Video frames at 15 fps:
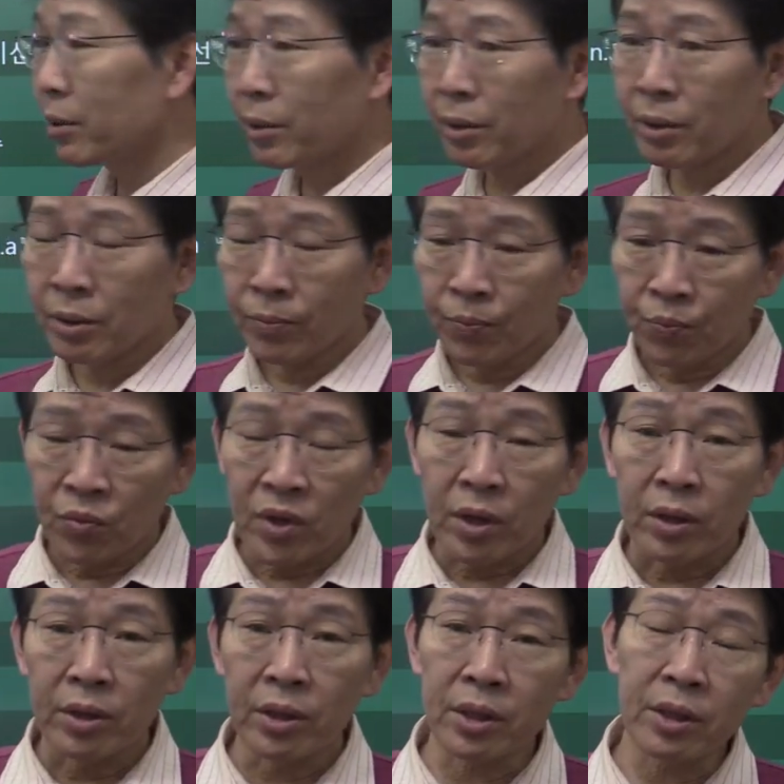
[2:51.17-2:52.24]
그
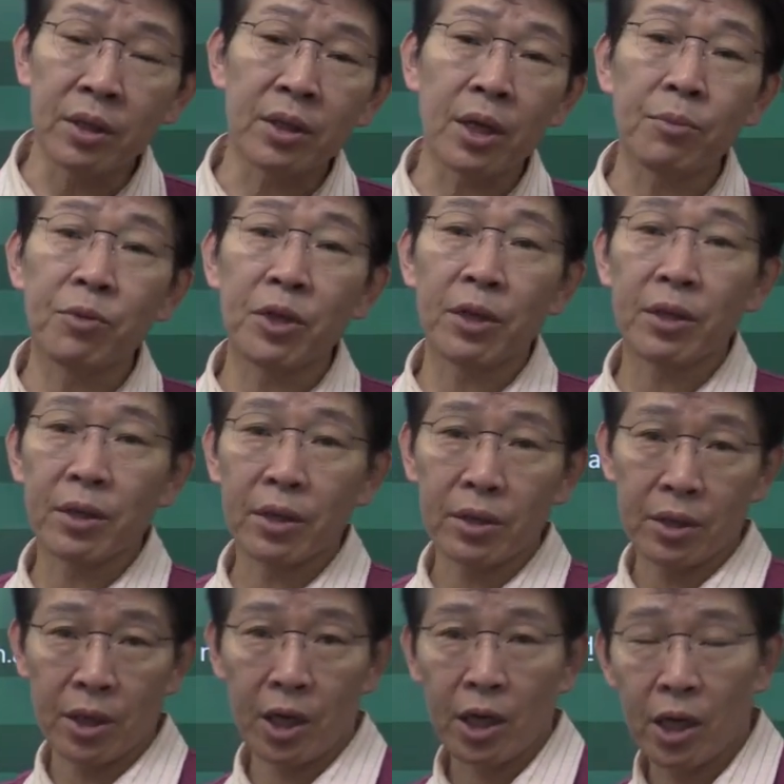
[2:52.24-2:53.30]

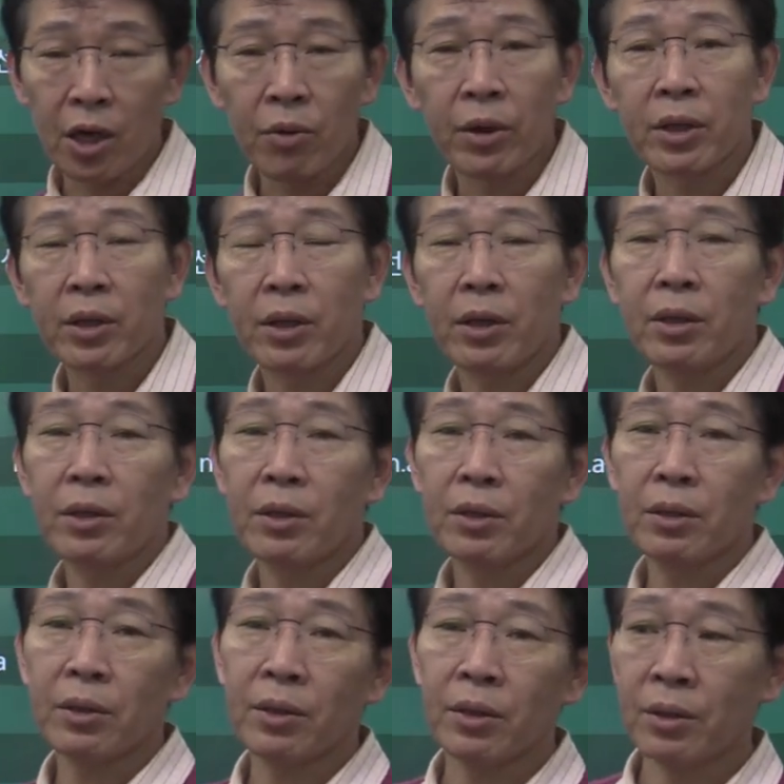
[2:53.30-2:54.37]
시스템이라든가 체계화되어
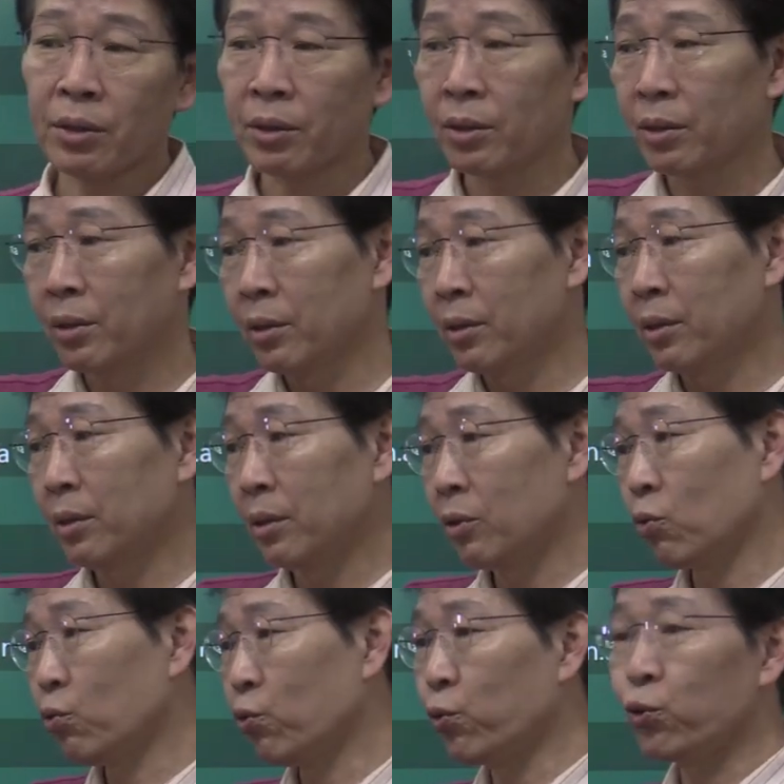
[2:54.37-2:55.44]
있는 어떤
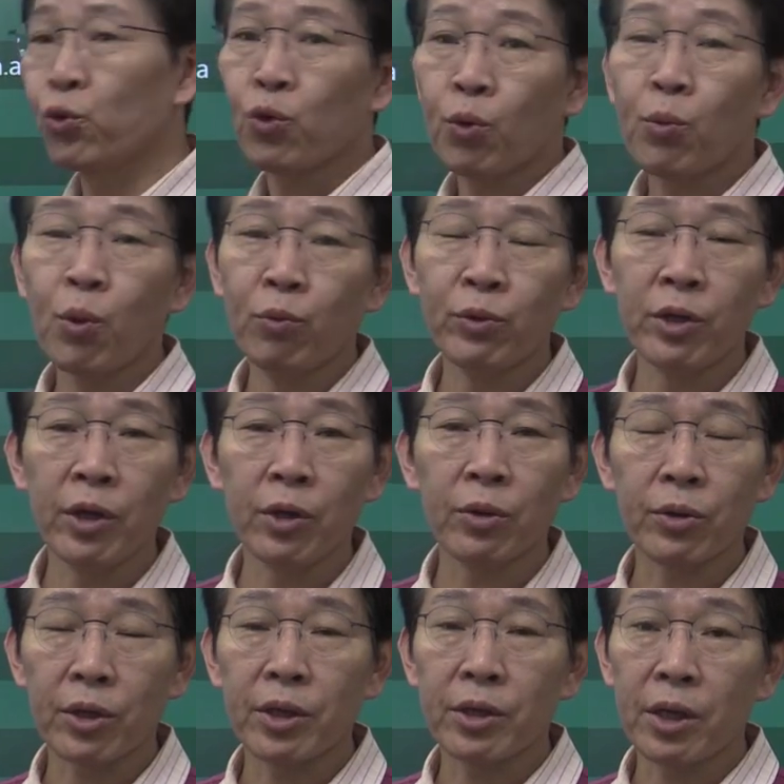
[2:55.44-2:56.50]
그 구조로 보면 돼요.
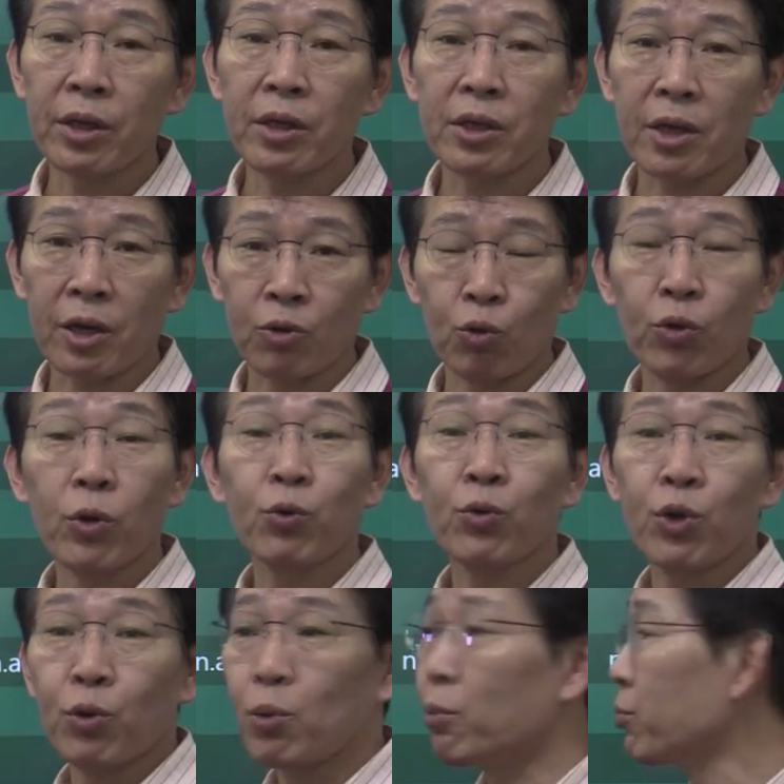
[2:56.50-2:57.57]
그러니까 생리작용의
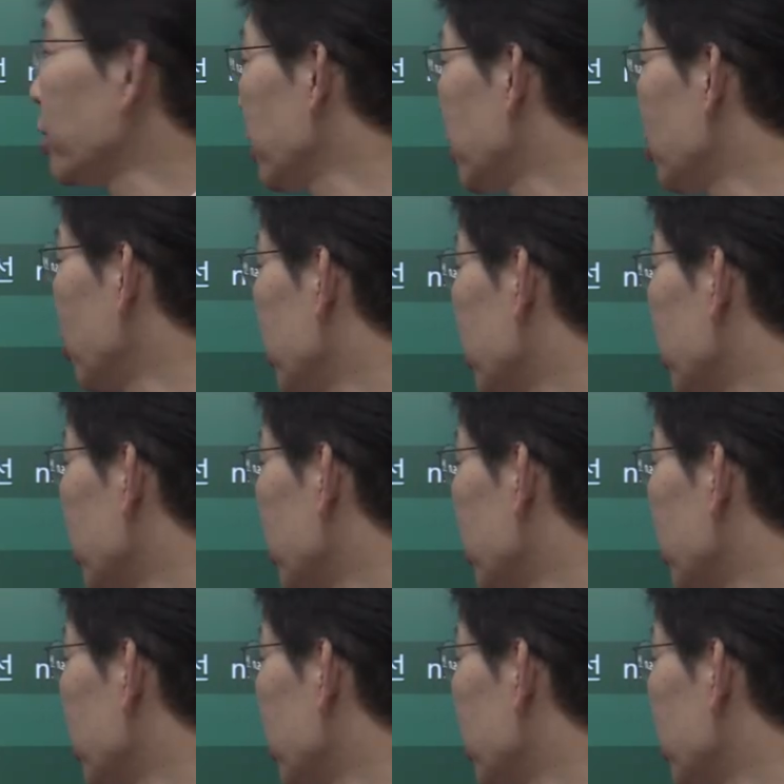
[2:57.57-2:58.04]
구조로 보면 되겠죠,